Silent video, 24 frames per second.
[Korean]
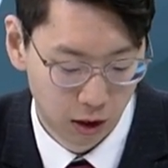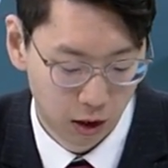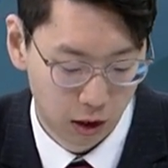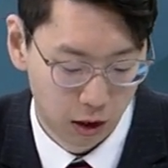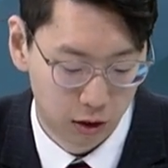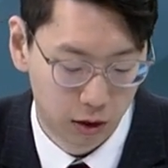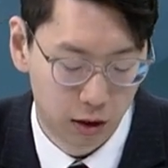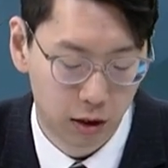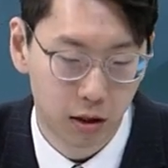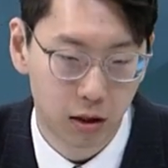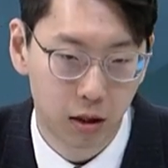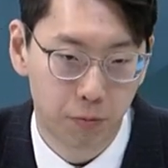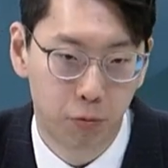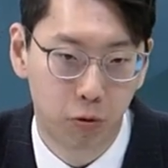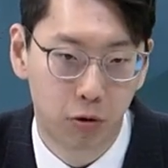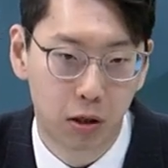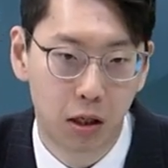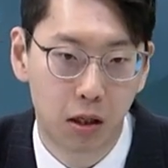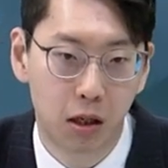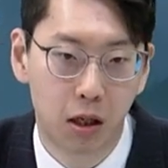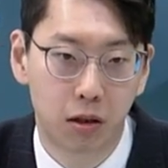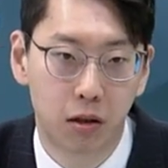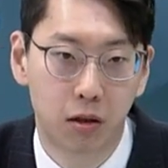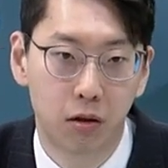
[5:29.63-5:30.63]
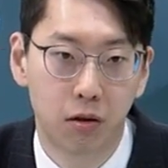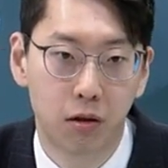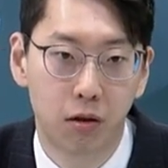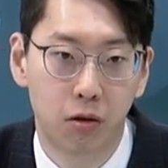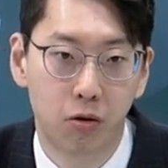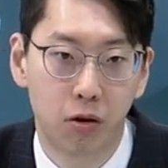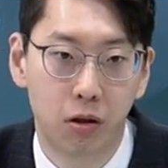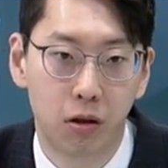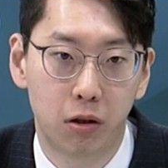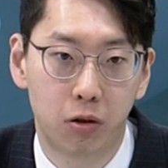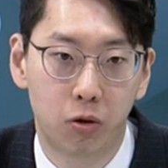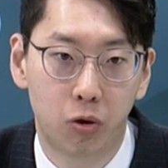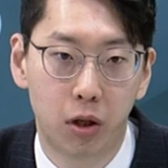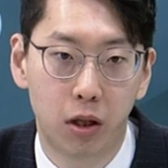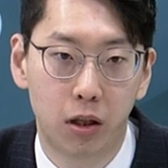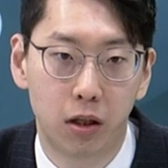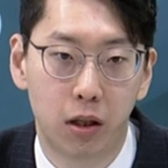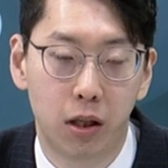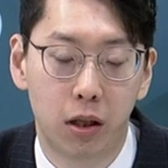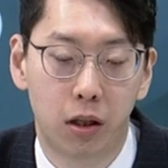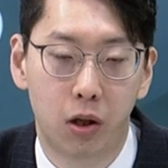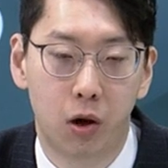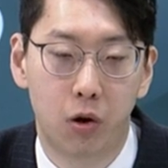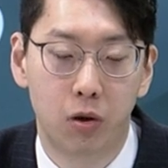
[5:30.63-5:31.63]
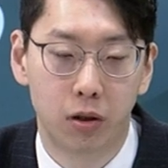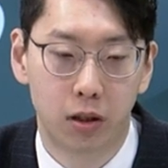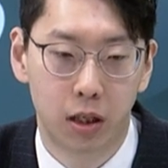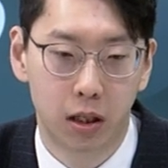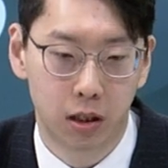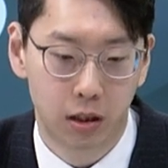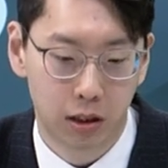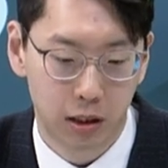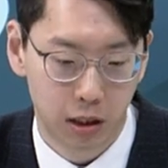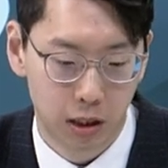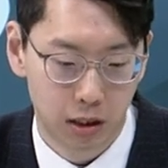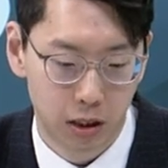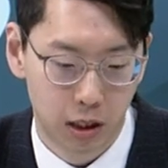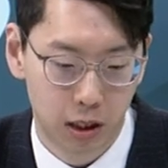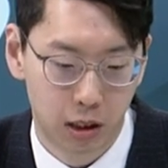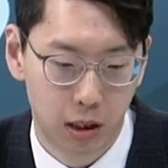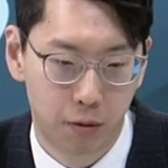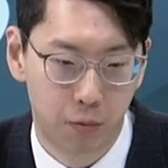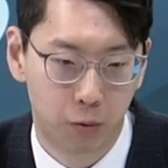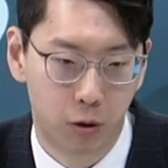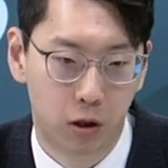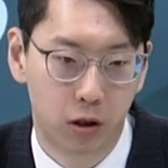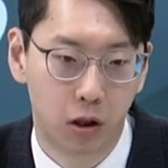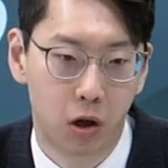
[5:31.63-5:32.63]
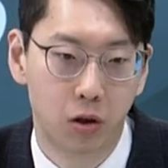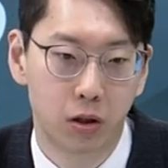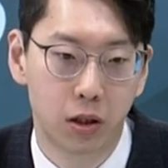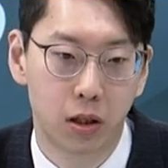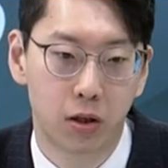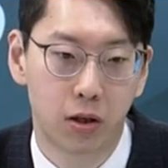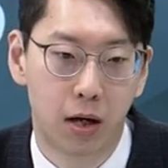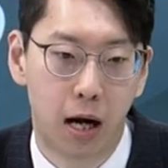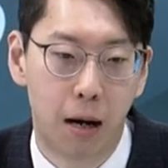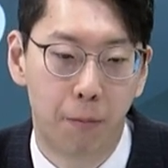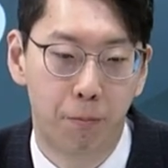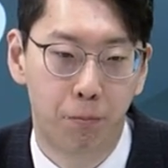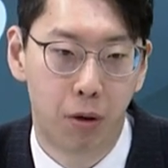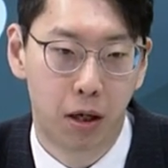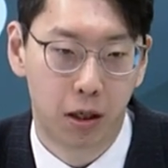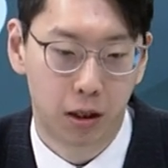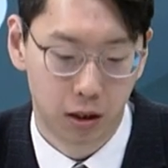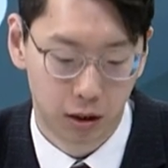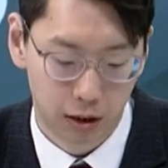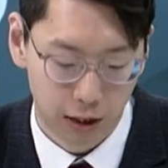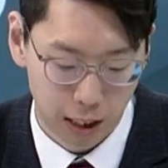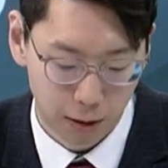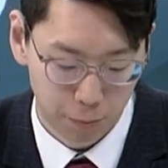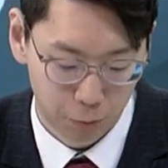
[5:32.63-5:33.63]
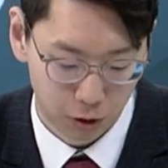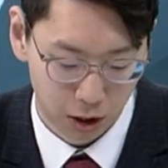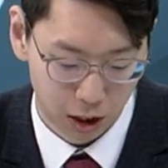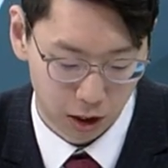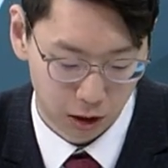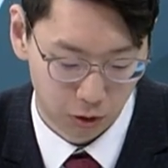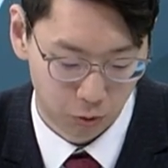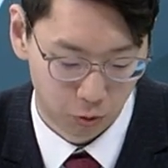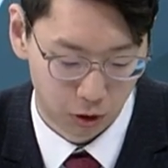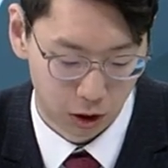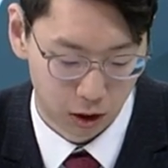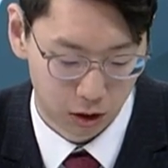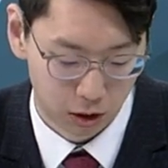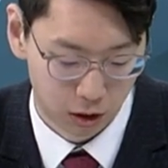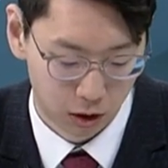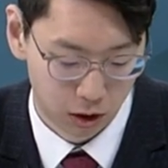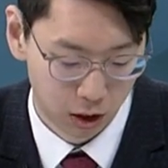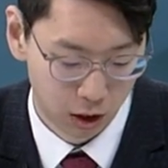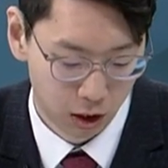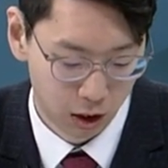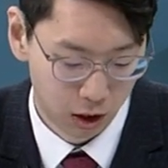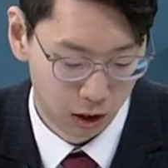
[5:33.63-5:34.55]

아, 특히 이제 북한 같은 경우에는 최근에 경제 체제에 대한 경제적 압박을 탈피하기 위해서